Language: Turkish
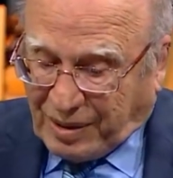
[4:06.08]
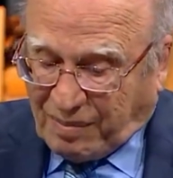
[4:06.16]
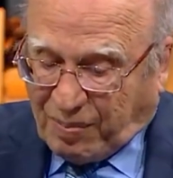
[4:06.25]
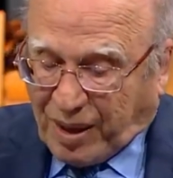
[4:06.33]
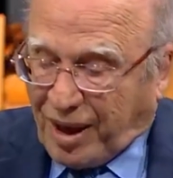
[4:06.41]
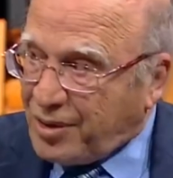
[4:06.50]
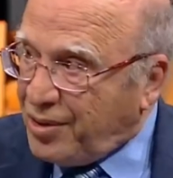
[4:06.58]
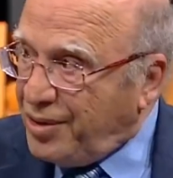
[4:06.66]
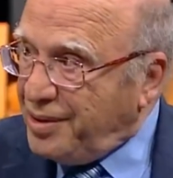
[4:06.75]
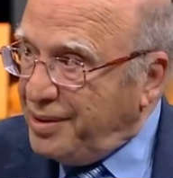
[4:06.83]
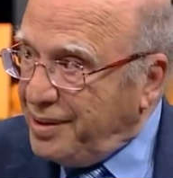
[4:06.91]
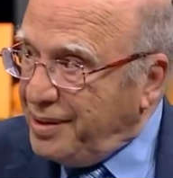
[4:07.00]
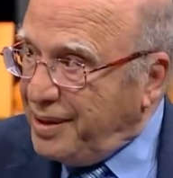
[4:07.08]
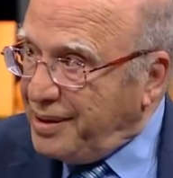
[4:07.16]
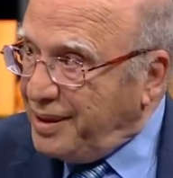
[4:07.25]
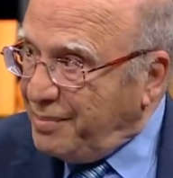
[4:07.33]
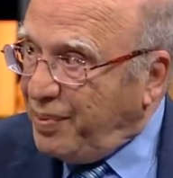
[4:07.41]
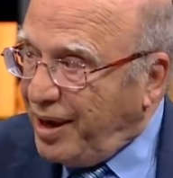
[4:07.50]
Platon,
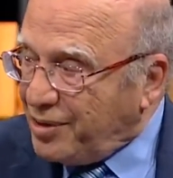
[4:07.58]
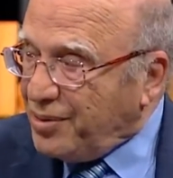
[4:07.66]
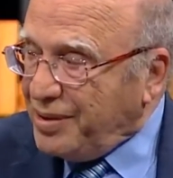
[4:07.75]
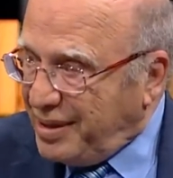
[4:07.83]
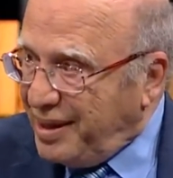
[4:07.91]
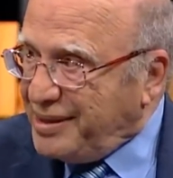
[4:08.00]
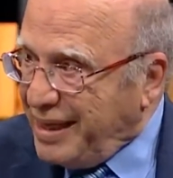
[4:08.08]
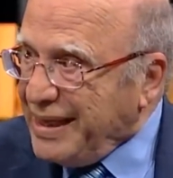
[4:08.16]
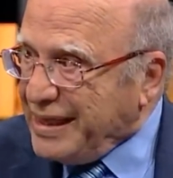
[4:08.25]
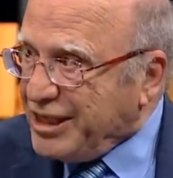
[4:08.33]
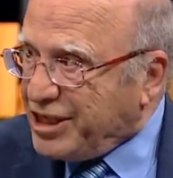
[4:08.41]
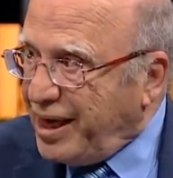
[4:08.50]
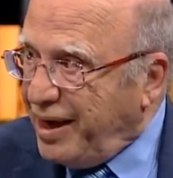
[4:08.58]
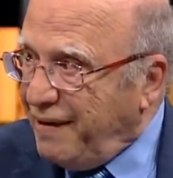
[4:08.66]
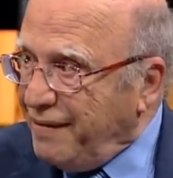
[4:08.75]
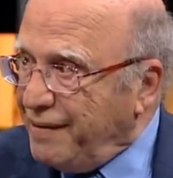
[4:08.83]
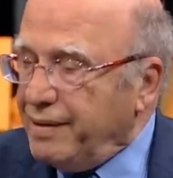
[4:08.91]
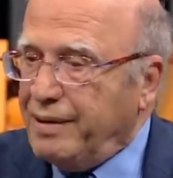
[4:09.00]
Platon diyecek ki işte,
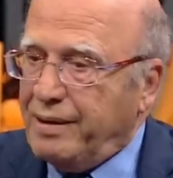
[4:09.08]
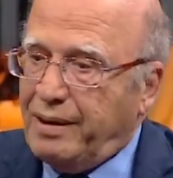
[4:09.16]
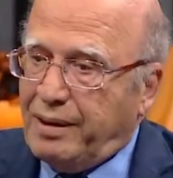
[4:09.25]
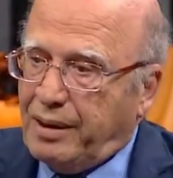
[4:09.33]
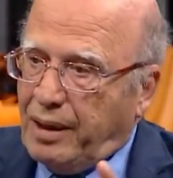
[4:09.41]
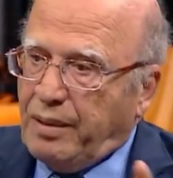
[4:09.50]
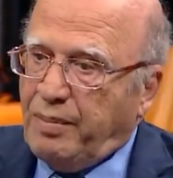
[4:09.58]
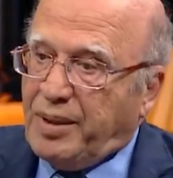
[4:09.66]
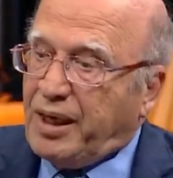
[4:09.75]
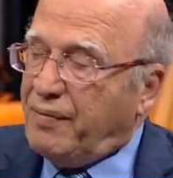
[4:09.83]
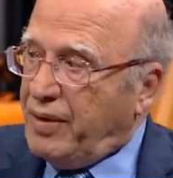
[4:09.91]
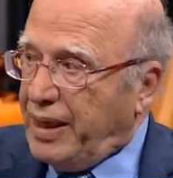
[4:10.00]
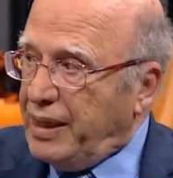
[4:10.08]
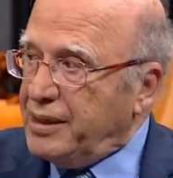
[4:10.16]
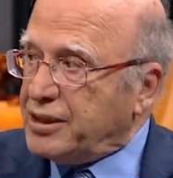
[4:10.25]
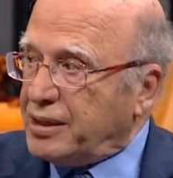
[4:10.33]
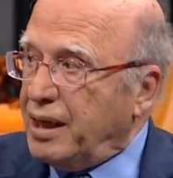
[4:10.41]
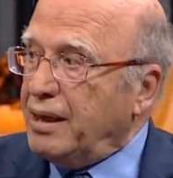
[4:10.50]
bir defa
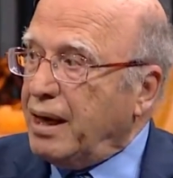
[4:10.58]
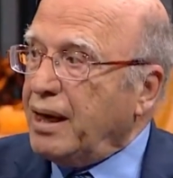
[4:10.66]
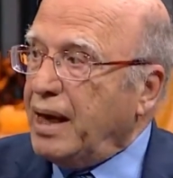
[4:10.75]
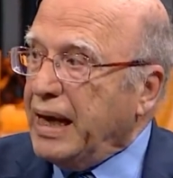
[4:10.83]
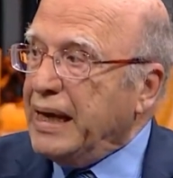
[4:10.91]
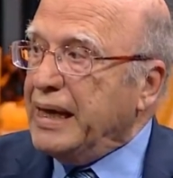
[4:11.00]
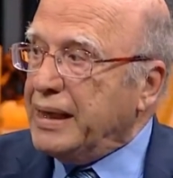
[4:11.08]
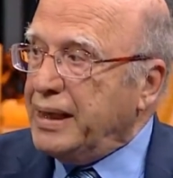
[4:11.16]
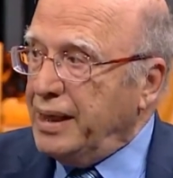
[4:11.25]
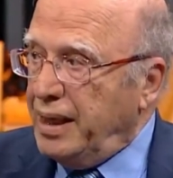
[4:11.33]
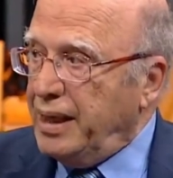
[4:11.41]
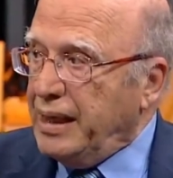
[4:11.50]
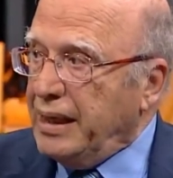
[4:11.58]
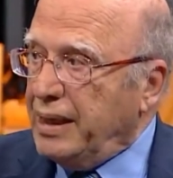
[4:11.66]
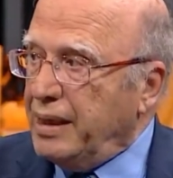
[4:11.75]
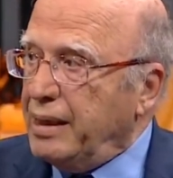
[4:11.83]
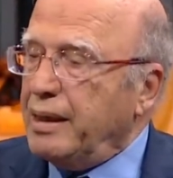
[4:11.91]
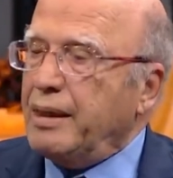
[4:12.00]
insanlarla ilgili
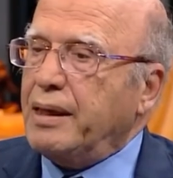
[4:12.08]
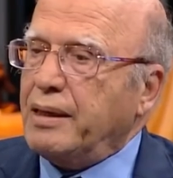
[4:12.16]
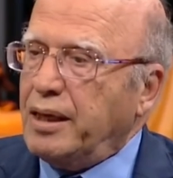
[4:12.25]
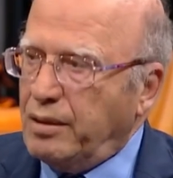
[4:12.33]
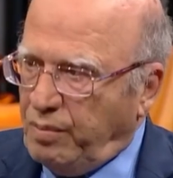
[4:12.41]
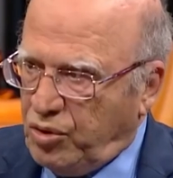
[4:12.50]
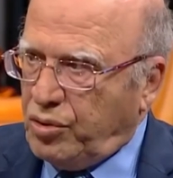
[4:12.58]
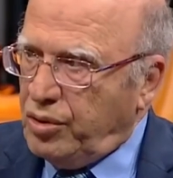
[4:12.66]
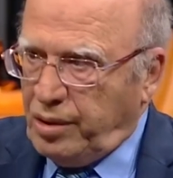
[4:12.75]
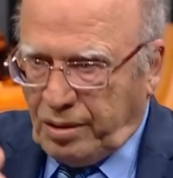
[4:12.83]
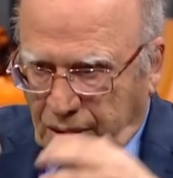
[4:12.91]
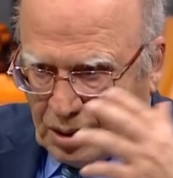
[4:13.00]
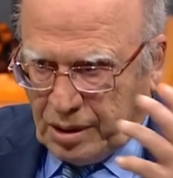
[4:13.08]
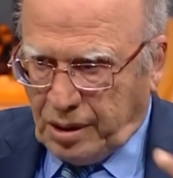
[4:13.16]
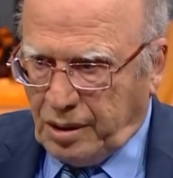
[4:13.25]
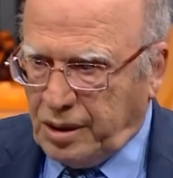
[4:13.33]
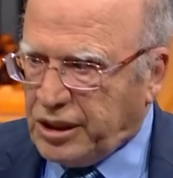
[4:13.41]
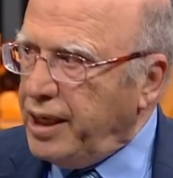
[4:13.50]
e, bütün
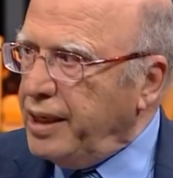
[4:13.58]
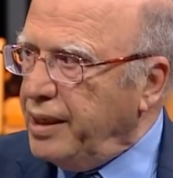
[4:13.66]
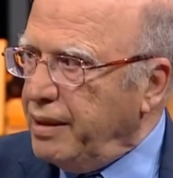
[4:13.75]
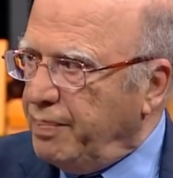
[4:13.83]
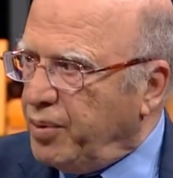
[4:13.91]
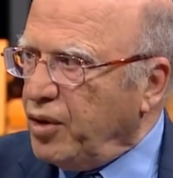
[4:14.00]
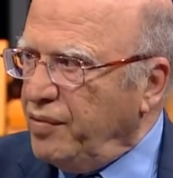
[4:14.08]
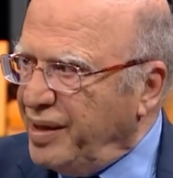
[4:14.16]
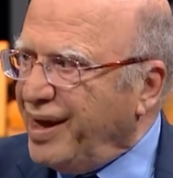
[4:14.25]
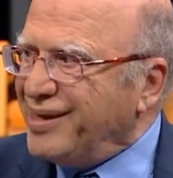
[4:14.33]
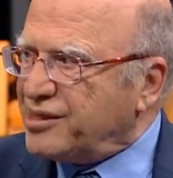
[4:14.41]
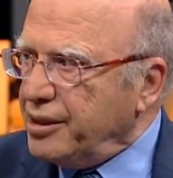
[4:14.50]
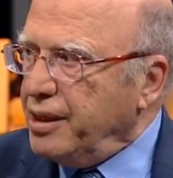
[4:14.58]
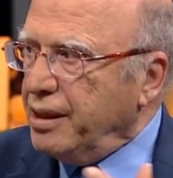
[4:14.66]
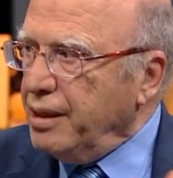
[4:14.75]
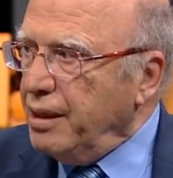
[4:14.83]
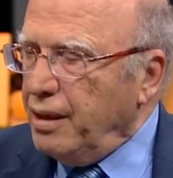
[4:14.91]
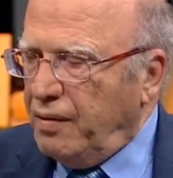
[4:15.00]
e, şeyini, providansını
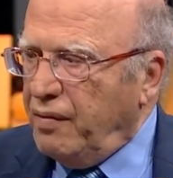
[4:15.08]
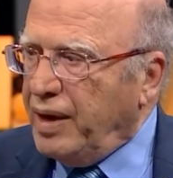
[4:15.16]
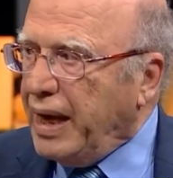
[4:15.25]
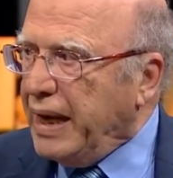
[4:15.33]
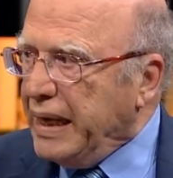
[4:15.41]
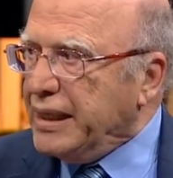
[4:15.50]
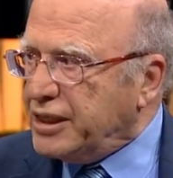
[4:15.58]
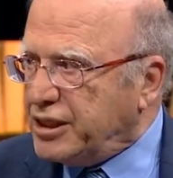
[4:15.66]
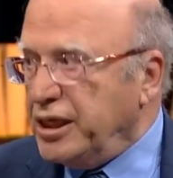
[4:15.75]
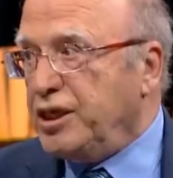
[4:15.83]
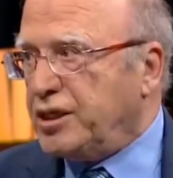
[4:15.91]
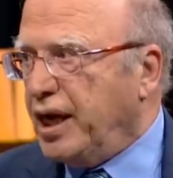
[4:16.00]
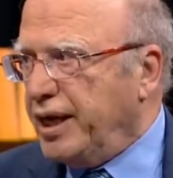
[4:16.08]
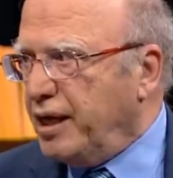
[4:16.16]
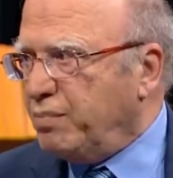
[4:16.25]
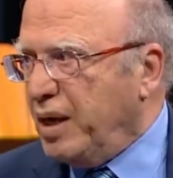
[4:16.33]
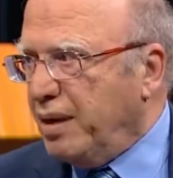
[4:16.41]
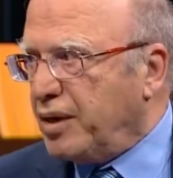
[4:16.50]
veya ilgisini inkar
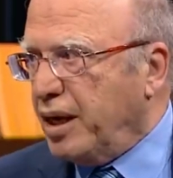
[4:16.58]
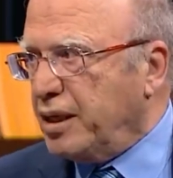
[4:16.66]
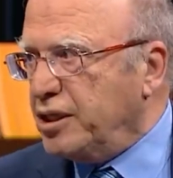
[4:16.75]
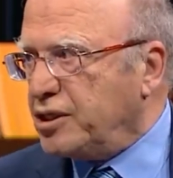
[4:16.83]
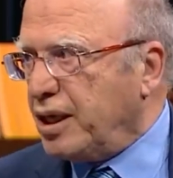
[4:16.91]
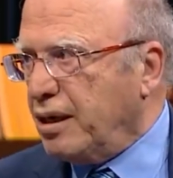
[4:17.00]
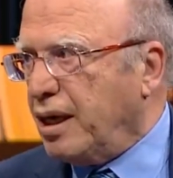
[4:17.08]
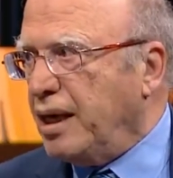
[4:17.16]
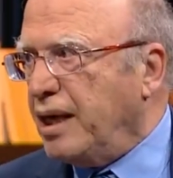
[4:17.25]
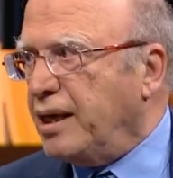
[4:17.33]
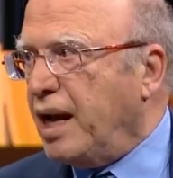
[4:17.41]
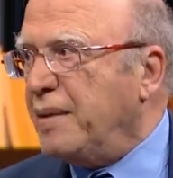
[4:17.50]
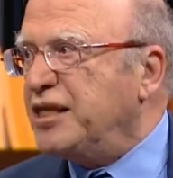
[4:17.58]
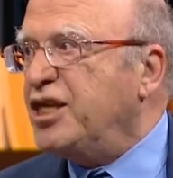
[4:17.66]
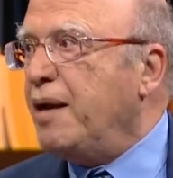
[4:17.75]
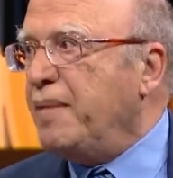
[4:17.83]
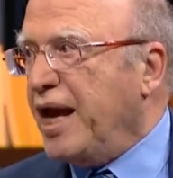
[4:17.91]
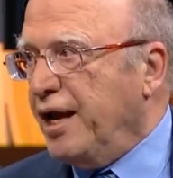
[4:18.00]
etmeyelim. Tanrı insanlarla ilgilenmez
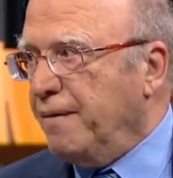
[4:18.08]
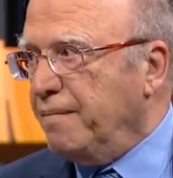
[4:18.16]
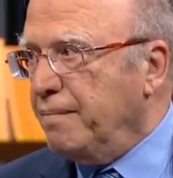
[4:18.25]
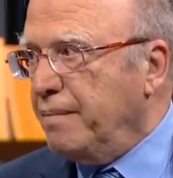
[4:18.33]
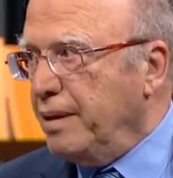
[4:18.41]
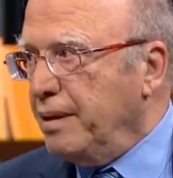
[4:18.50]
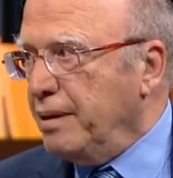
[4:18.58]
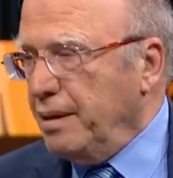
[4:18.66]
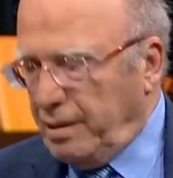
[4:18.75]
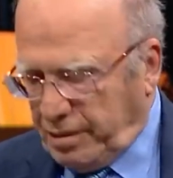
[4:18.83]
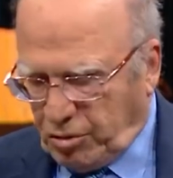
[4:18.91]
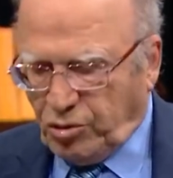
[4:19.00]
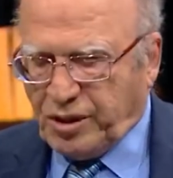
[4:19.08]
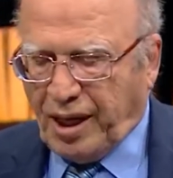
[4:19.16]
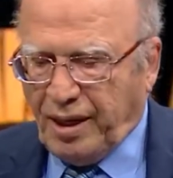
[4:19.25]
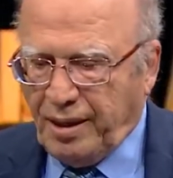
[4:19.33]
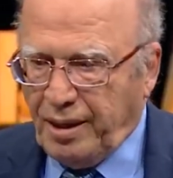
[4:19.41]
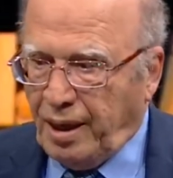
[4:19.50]
demeyelim. Demeyelim.
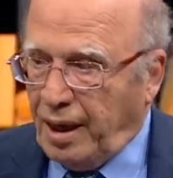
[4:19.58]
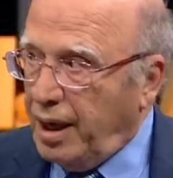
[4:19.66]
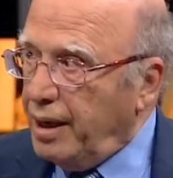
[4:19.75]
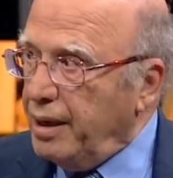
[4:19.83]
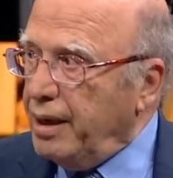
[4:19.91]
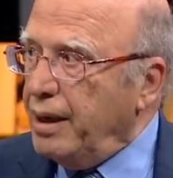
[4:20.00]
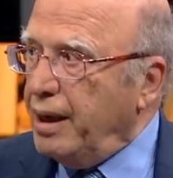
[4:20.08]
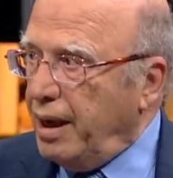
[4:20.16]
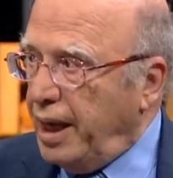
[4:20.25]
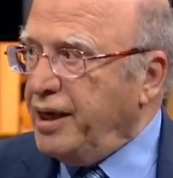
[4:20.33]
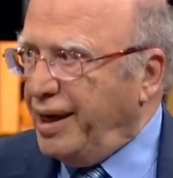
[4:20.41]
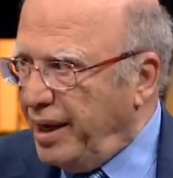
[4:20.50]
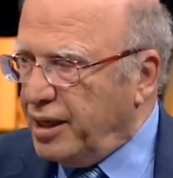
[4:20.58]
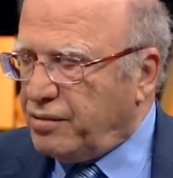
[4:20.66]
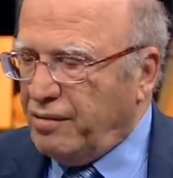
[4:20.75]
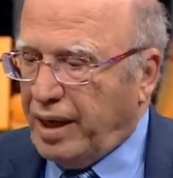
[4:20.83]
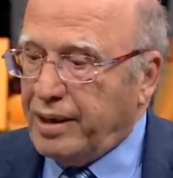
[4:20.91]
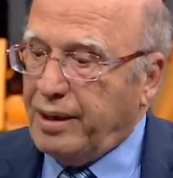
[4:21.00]
Güzel. İnayeti var. Ha,
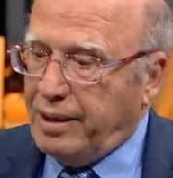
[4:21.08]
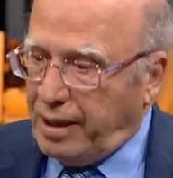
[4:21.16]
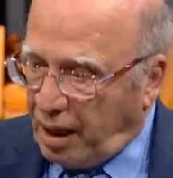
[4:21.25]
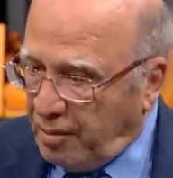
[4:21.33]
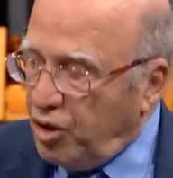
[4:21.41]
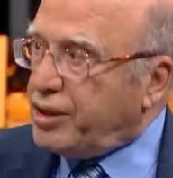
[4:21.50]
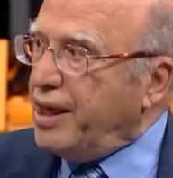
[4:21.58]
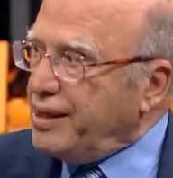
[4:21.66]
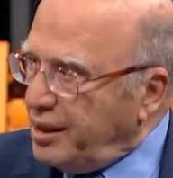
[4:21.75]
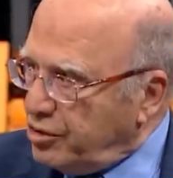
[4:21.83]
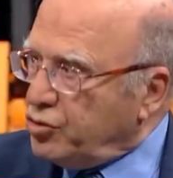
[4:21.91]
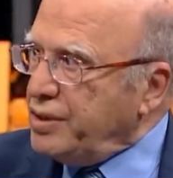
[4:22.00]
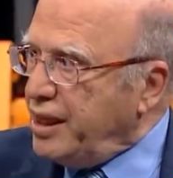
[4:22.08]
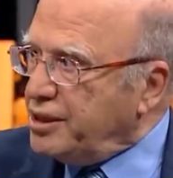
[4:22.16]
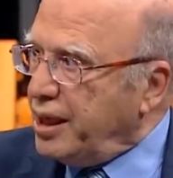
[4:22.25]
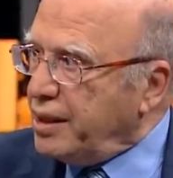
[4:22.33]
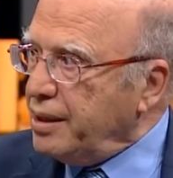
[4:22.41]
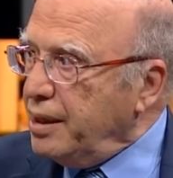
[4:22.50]
inayeti var. Ama öte yandan da şunu diyecek.